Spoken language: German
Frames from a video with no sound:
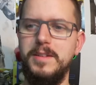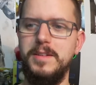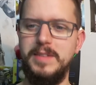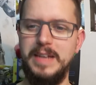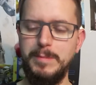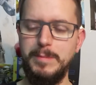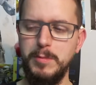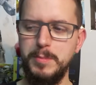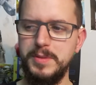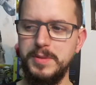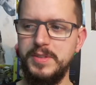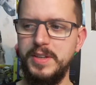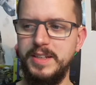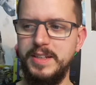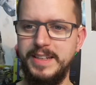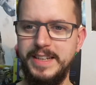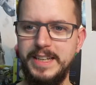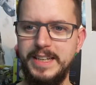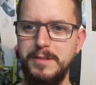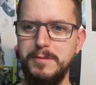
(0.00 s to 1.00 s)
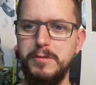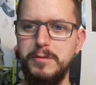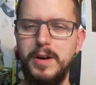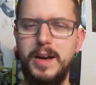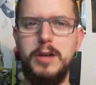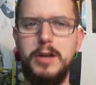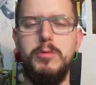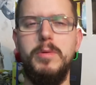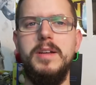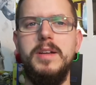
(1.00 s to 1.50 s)
Ich habe bisher jeden
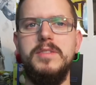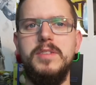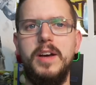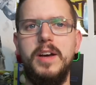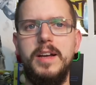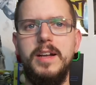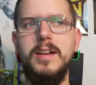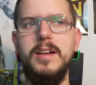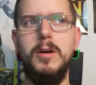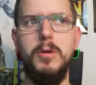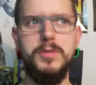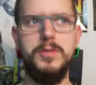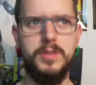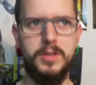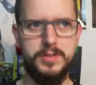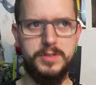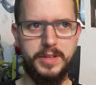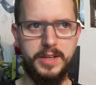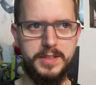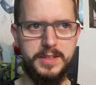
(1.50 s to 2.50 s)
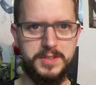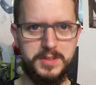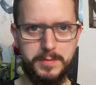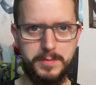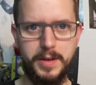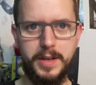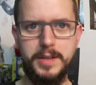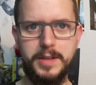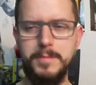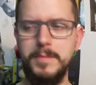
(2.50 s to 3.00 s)
Far Cry Teil, außer Teil
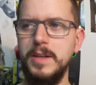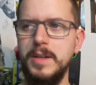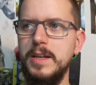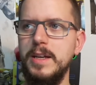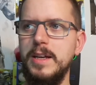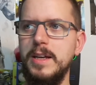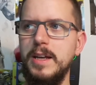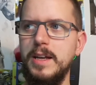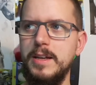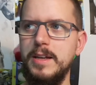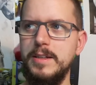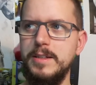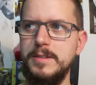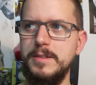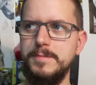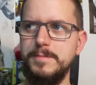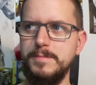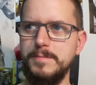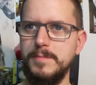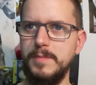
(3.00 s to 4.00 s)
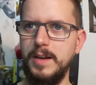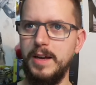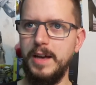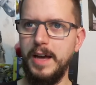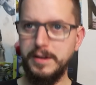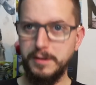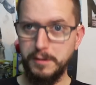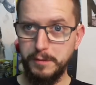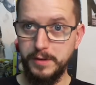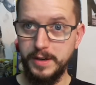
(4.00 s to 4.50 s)
2,
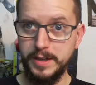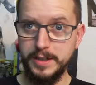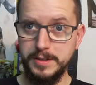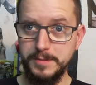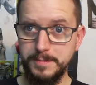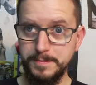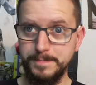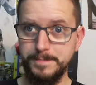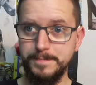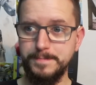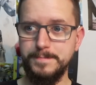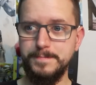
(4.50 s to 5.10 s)
angefangen